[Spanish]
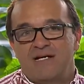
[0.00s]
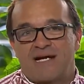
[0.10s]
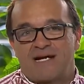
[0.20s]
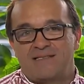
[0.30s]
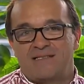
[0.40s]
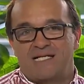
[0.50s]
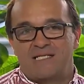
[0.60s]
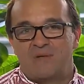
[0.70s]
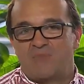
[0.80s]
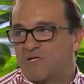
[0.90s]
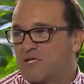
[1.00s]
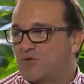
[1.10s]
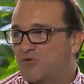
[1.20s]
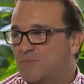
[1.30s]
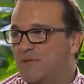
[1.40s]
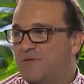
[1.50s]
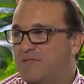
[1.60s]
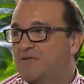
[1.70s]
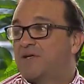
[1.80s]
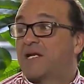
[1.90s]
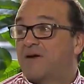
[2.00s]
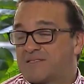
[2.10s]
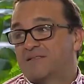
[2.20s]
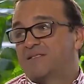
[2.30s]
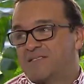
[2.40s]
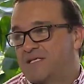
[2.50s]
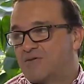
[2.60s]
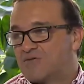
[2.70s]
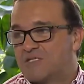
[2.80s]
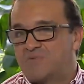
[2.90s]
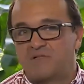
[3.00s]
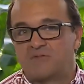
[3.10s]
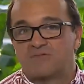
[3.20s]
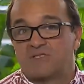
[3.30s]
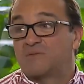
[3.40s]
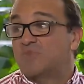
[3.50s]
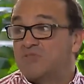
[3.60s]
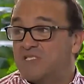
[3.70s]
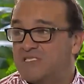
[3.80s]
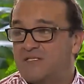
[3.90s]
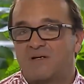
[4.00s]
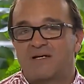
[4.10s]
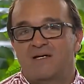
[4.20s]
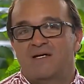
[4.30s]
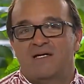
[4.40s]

la cantidad de memoria que ocupa el video que grabaste de 5 o 6 minutos es muchísima